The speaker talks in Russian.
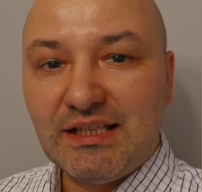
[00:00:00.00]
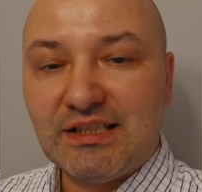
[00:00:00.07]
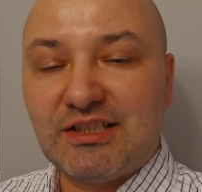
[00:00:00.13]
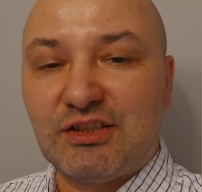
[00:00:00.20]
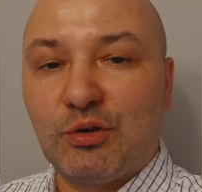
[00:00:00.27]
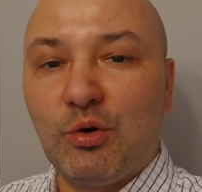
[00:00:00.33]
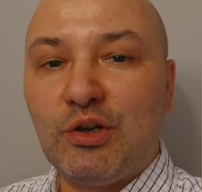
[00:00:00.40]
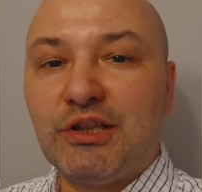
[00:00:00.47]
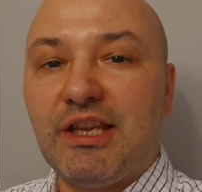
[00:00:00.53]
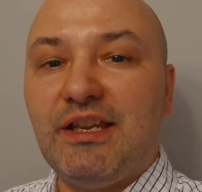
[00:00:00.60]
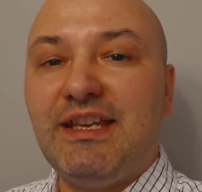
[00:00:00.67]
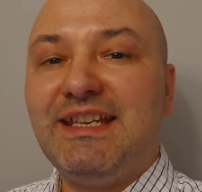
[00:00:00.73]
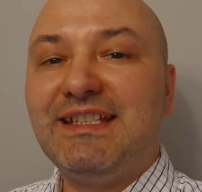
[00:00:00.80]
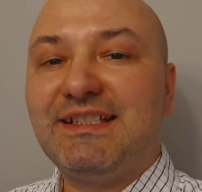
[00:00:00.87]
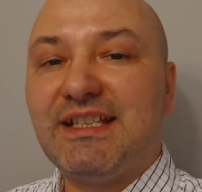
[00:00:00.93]
стоит
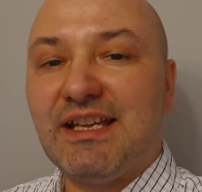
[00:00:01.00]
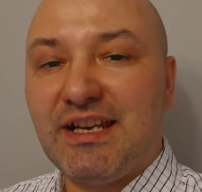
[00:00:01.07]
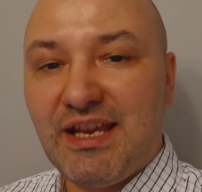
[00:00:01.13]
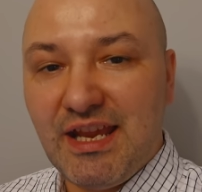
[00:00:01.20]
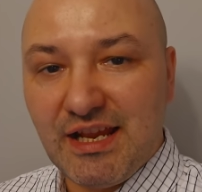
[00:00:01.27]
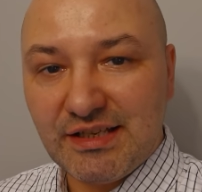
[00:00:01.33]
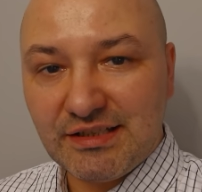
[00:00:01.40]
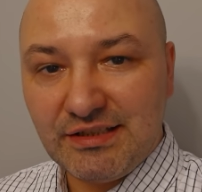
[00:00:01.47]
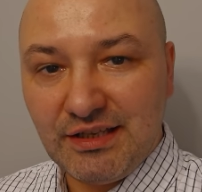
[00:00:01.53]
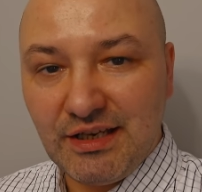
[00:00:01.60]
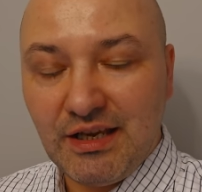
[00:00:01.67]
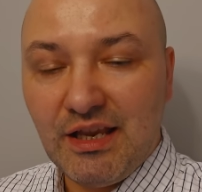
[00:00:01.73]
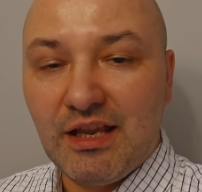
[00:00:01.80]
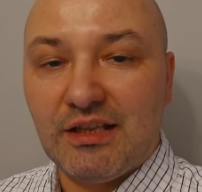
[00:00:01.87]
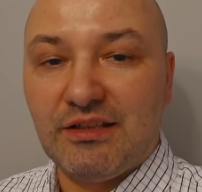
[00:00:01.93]

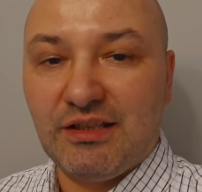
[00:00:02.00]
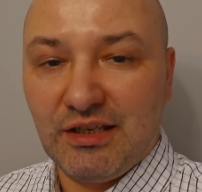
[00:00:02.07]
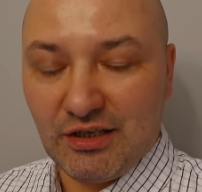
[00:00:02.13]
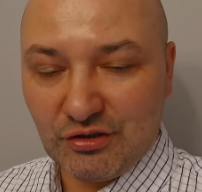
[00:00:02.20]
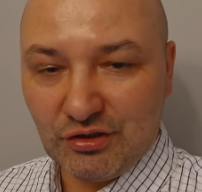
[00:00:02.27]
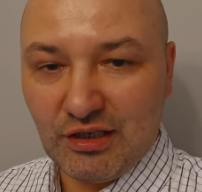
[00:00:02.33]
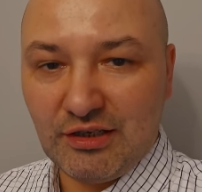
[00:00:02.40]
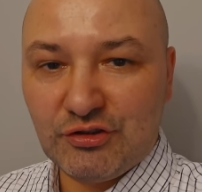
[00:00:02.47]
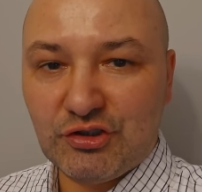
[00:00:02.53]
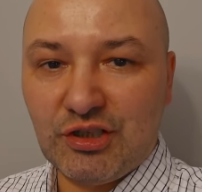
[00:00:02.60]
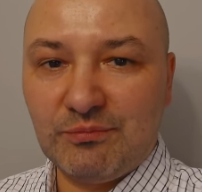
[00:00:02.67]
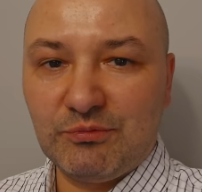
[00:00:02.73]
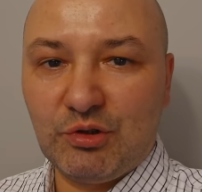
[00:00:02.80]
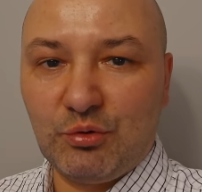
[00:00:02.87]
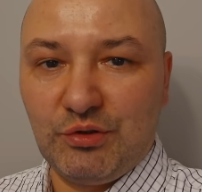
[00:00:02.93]
интереснее, нежели
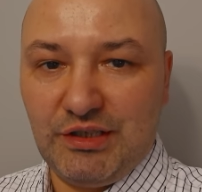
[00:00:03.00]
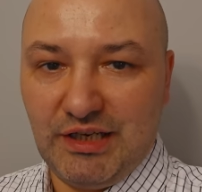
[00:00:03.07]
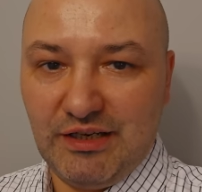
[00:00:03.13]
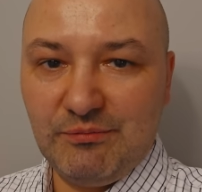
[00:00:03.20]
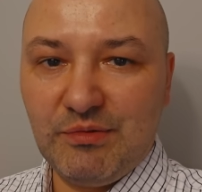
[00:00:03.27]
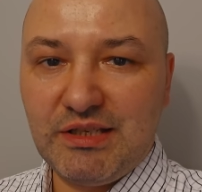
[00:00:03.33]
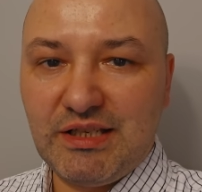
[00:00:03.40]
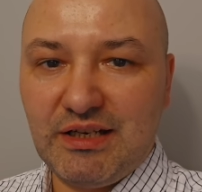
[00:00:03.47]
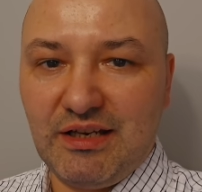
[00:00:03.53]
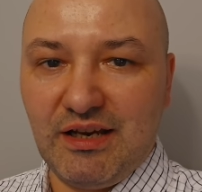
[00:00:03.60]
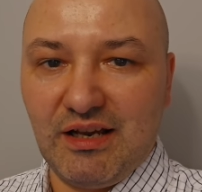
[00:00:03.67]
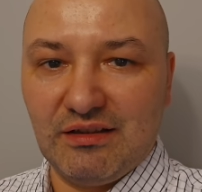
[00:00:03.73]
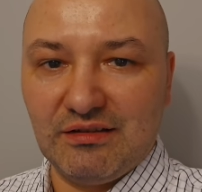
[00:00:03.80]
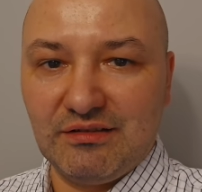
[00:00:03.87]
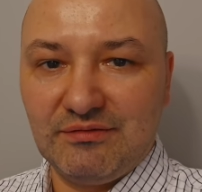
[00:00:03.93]
чем другие
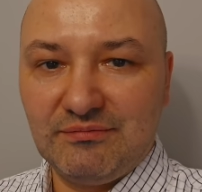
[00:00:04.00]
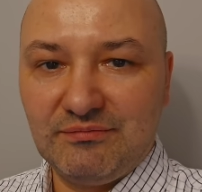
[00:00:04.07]
материалы.